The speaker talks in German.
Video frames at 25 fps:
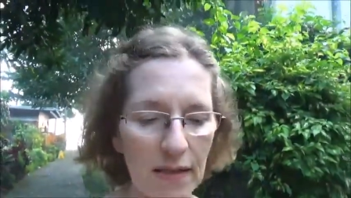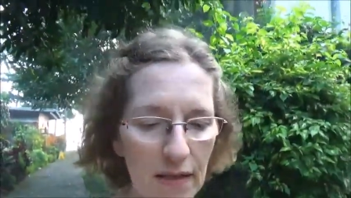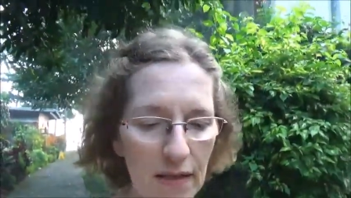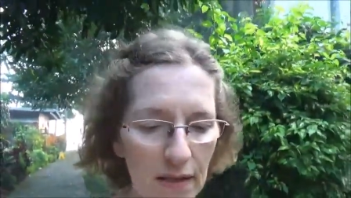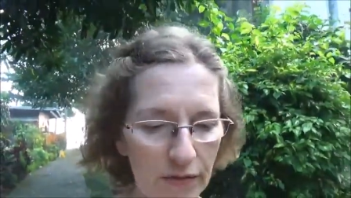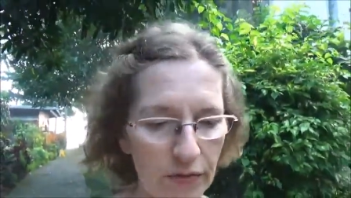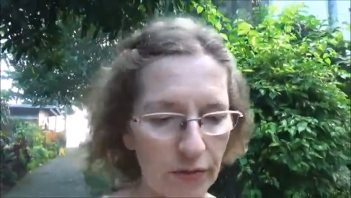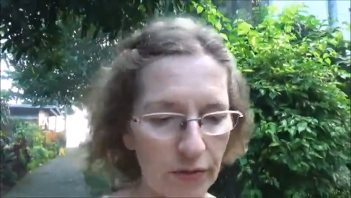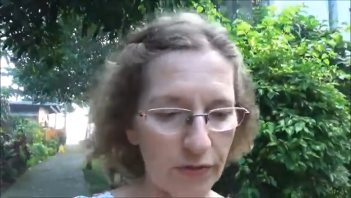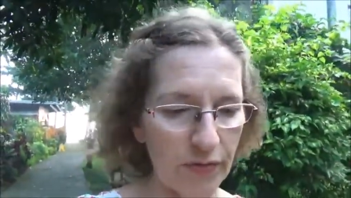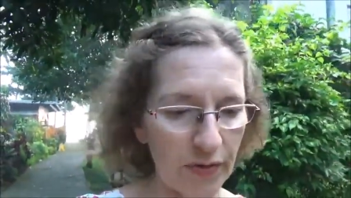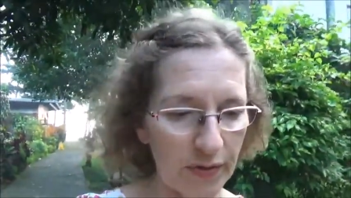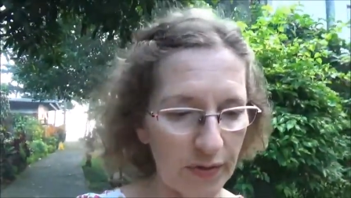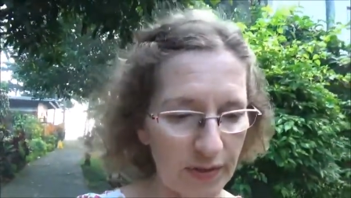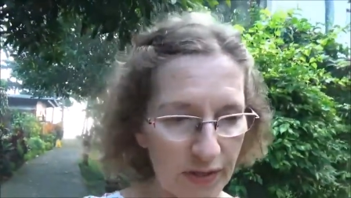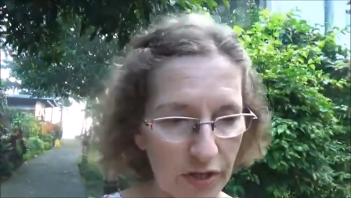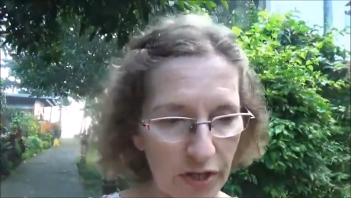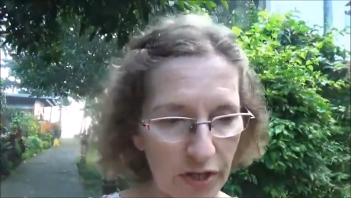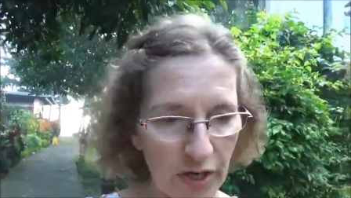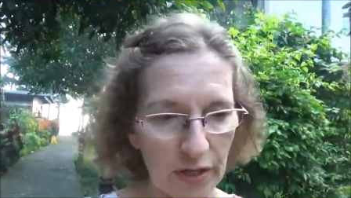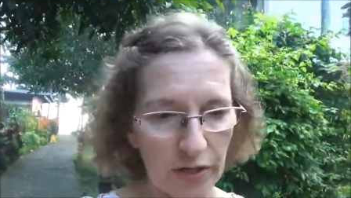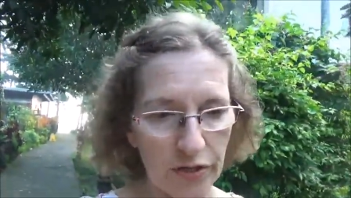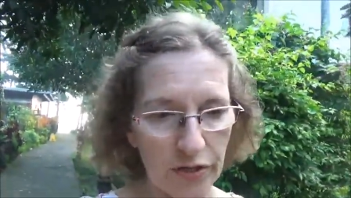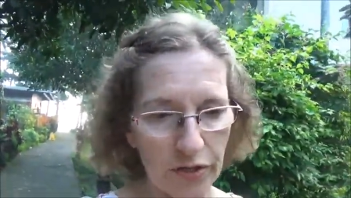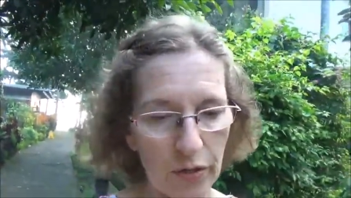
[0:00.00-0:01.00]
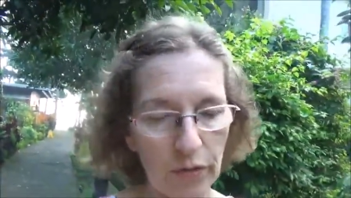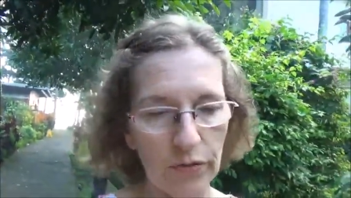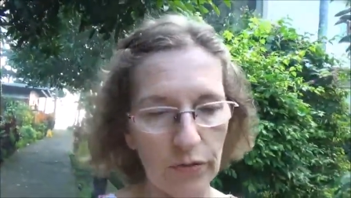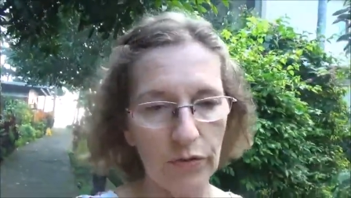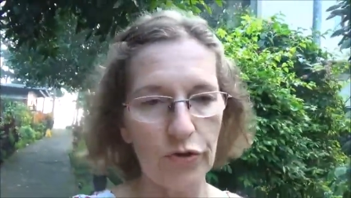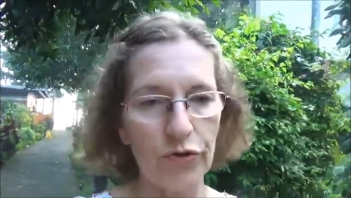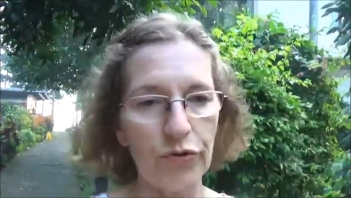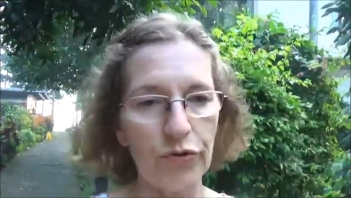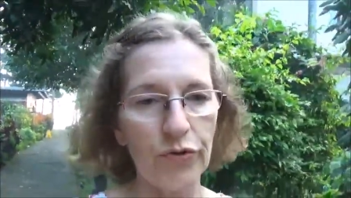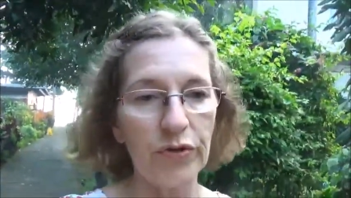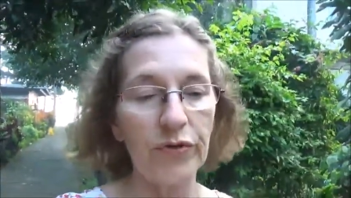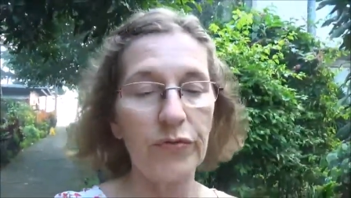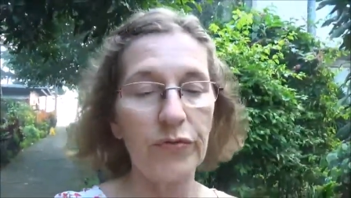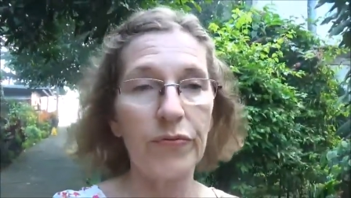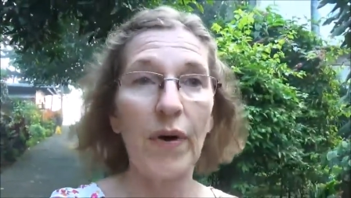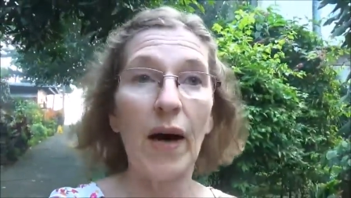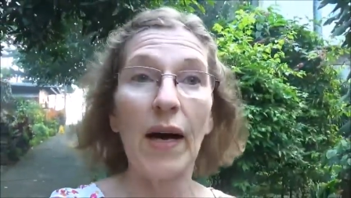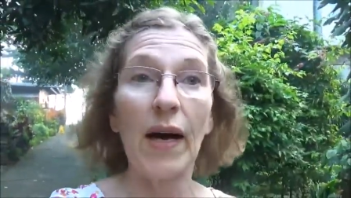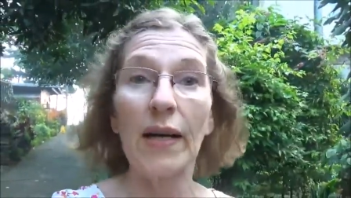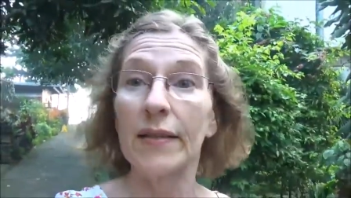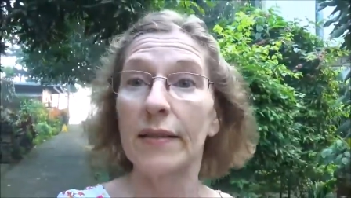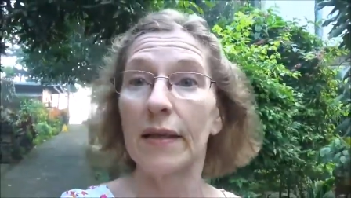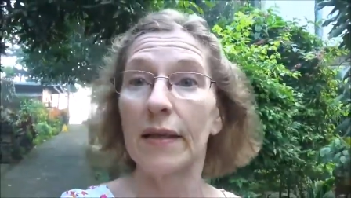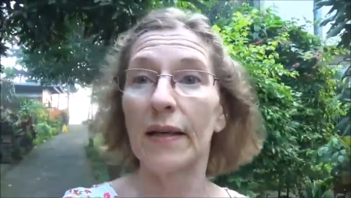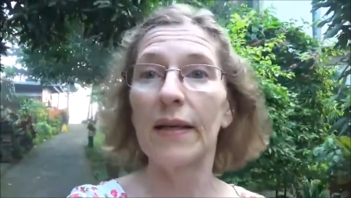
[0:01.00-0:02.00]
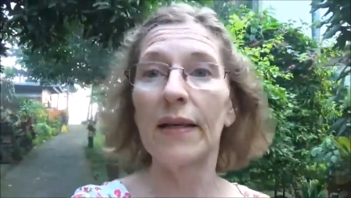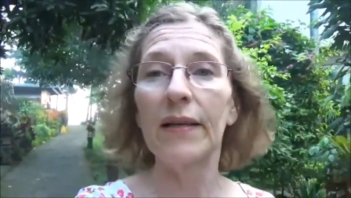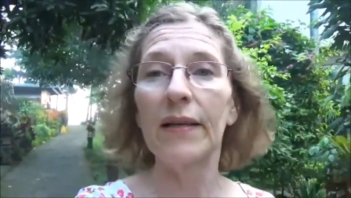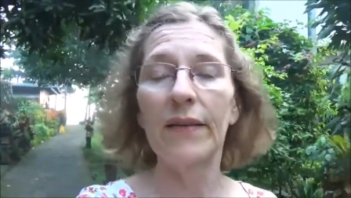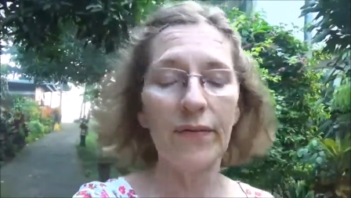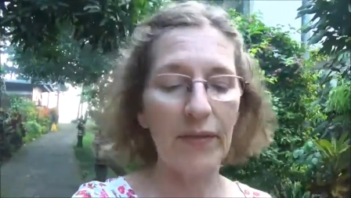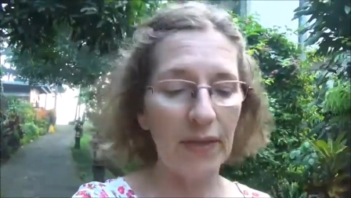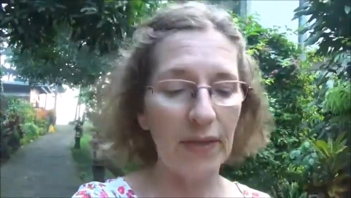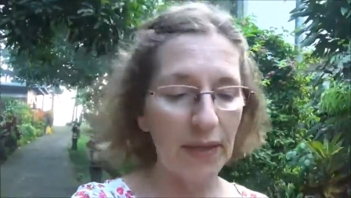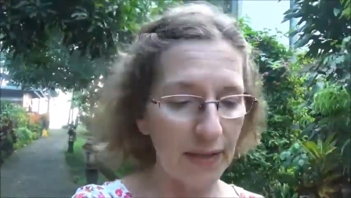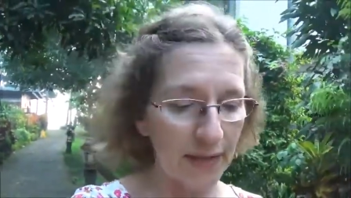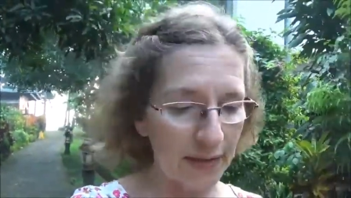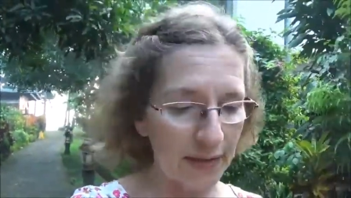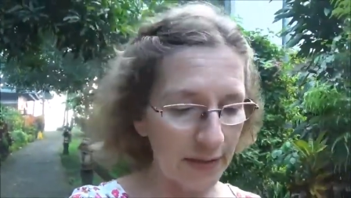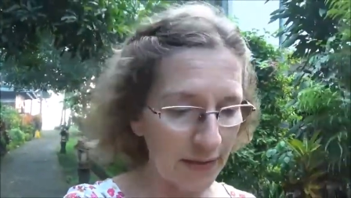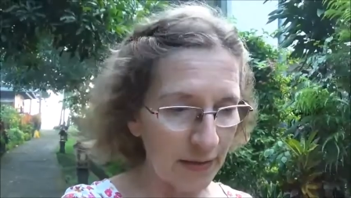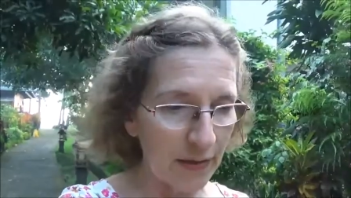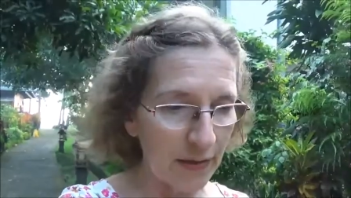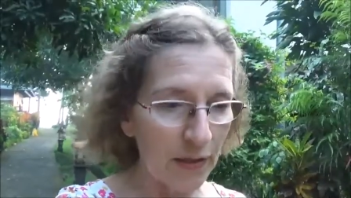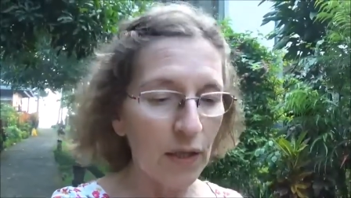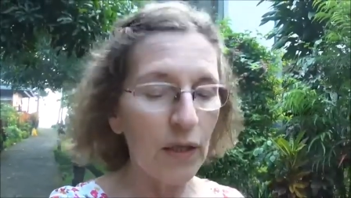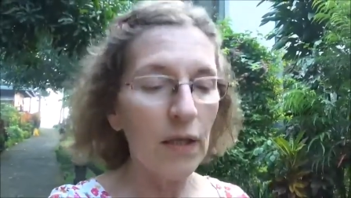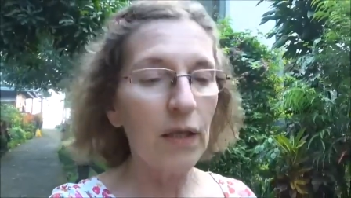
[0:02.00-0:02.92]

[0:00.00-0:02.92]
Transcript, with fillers: also es wird sicherlich auch eine schöne Fahrt dahin werden.